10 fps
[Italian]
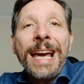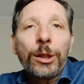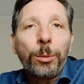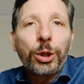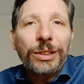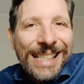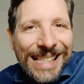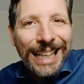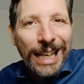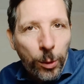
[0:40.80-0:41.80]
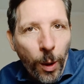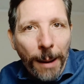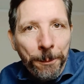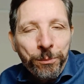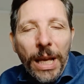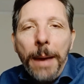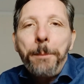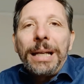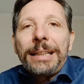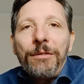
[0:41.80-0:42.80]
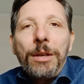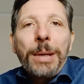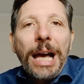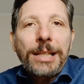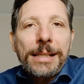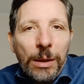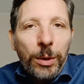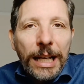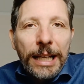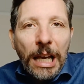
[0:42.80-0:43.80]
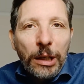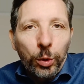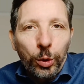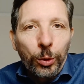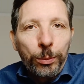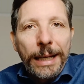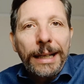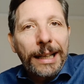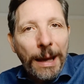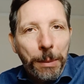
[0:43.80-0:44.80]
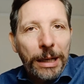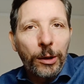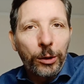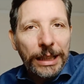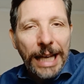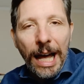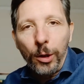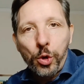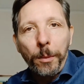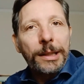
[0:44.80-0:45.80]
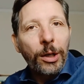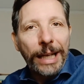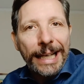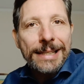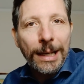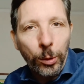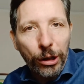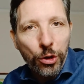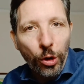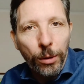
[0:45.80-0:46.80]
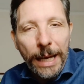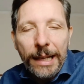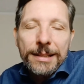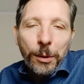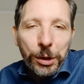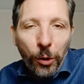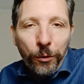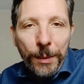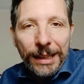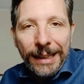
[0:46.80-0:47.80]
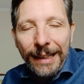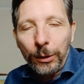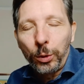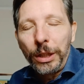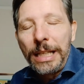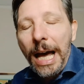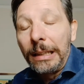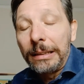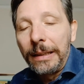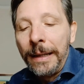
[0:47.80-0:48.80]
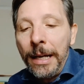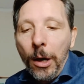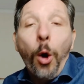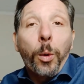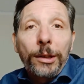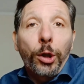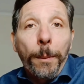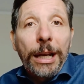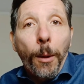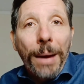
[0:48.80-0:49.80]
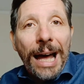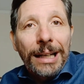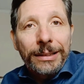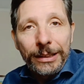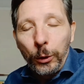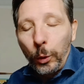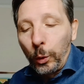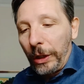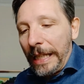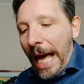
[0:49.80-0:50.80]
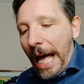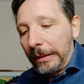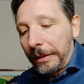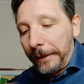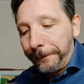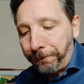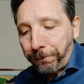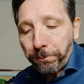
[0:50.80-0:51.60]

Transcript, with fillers: Dopotutto, se siete qua è perché vi piace seguire gli youtuber che parlano di calcio, perché non è che seguite solo me, seguite ovviamente anche tutti gli altri, o quantomeno parte di tutti gli altri